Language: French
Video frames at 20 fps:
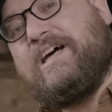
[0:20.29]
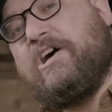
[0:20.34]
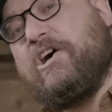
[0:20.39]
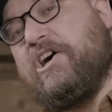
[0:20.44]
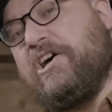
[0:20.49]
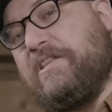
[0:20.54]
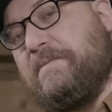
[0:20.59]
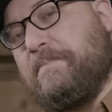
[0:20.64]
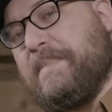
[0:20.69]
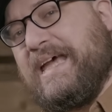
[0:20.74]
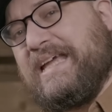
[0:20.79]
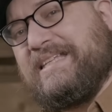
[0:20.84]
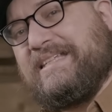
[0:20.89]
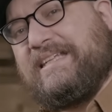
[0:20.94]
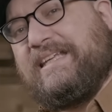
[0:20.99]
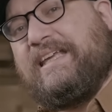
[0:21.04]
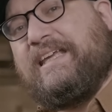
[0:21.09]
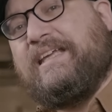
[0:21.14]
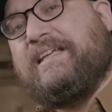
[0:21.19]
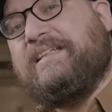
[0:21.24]

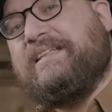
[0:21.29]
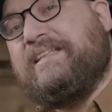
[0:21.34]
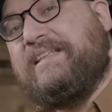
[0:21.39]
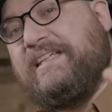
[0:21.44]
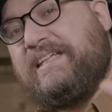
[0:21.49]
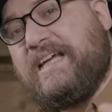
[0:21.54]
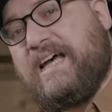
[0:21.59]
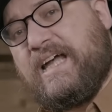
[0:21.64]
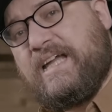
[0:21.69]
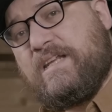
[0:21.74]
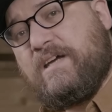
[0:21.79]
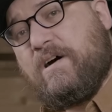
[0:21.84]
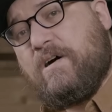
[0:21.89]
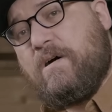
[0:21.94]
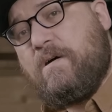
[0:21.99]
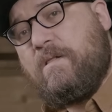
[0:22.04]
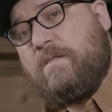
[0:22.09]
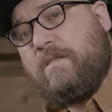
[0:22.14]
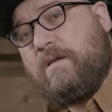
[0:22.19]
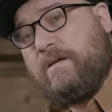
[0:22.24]
Unmasking the
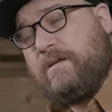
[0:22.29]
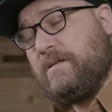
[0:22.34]
Idol.